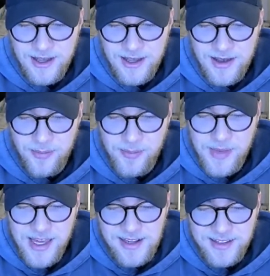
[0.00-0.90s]

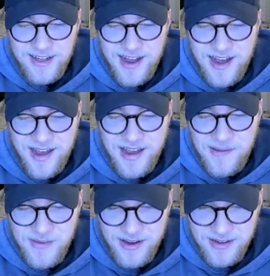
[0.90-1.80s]
Mealtime.
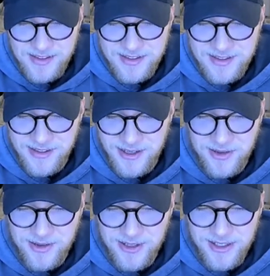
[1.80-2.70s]
Sehr cool.